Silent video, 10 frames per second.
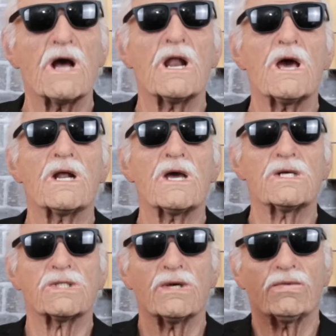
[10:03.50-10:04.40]
galera,
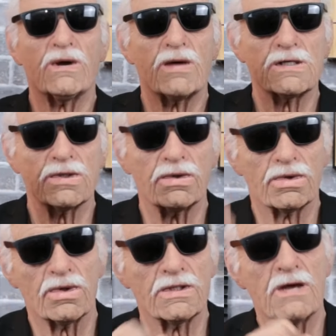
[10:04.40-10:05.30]
esse foi mais um
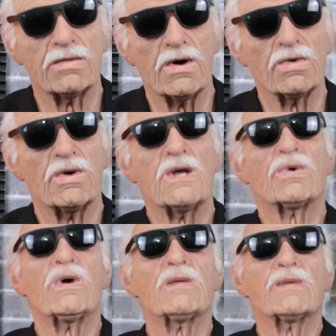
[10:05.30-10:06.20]
Tudo é Moon
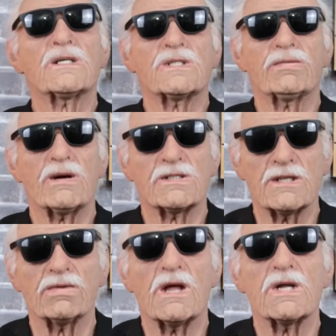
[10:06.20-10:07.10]
com a
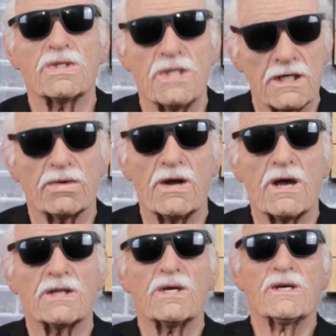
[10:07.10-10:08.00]
participação da
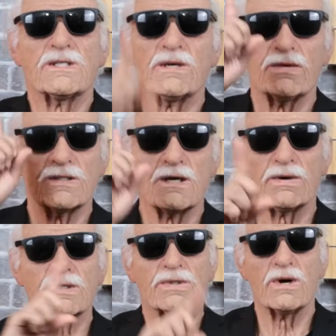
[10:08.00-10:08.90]
Decred. Se você
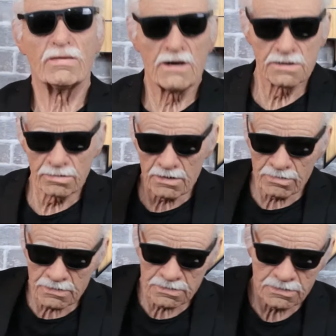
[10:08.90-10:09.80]
gostou, mais uma
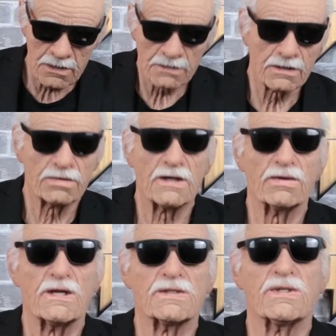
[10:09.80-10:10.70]
vez, senta o
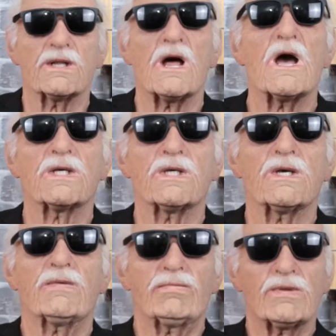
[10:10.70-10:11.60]
dedo nesse
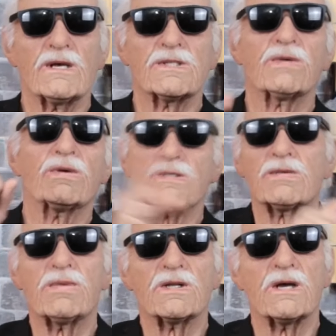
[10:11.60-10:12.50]
like. E se você
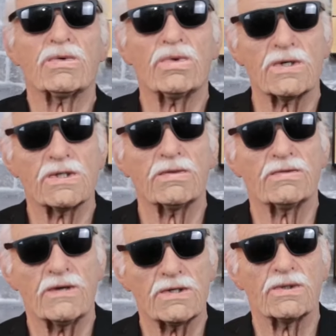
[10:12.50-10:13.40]
perdeu o último
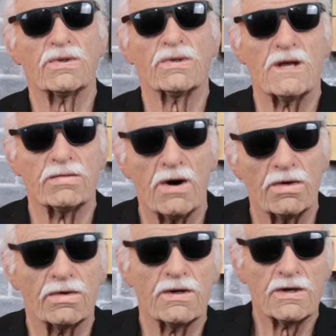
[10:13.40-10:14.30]
vídeo do Tudo é
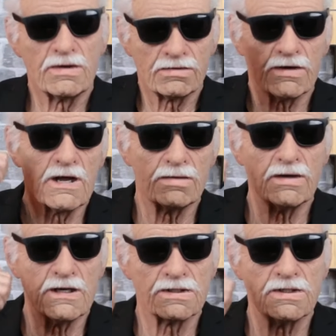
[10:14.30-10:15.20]
Moon, vai
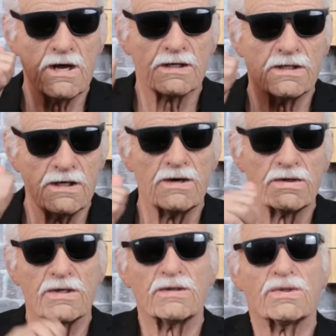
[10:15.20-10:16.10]
aparecer aqui
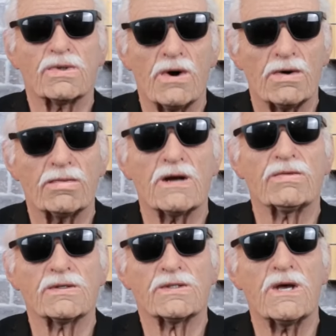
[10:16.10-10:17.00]
onde eu estou para
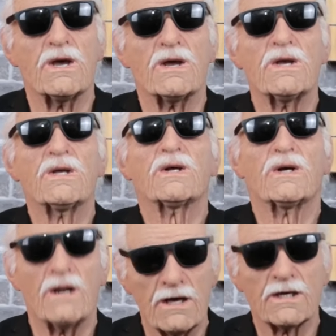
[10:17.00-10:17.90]
você.
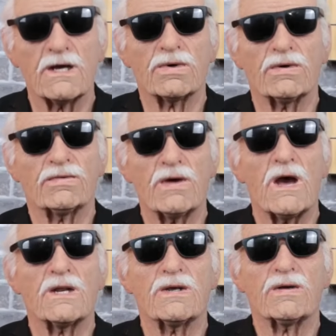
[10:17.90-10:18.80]
Clica e
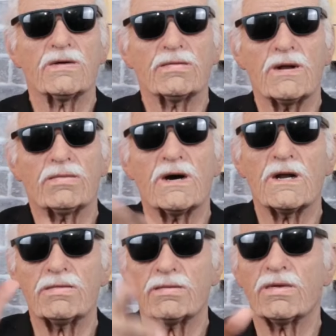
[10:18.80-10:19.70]
confere
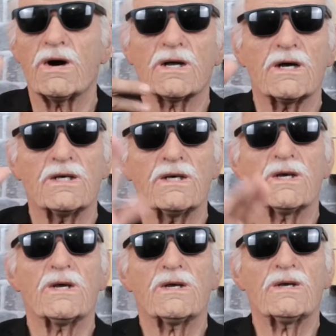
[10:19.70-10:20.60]
prepara a pipoca
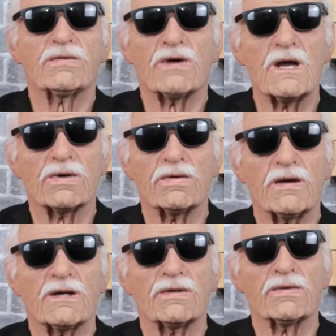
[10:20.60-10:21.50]
aí e vai
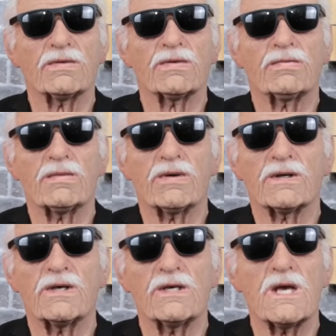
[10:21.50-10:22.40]
comendo
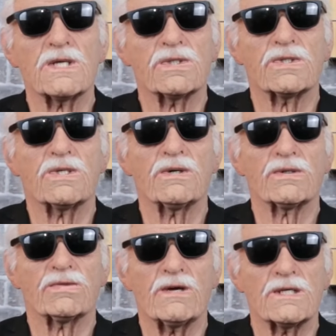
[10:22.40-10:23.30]
pipoquinha e assistindo
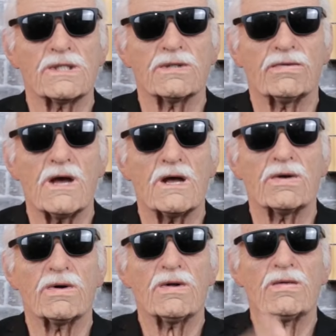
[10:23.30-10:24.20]
os vídeos do
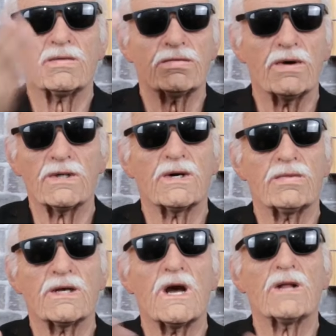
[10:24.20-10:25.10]
velho. Muito
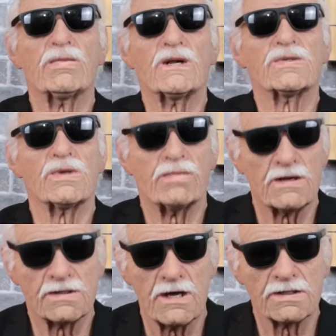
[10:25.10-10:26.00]
obrigado pela sua
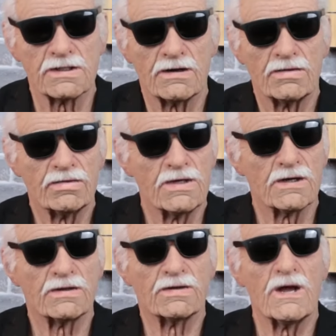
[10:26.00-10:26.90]
presença e
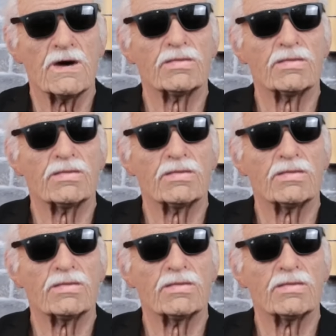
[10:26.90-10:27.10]
até o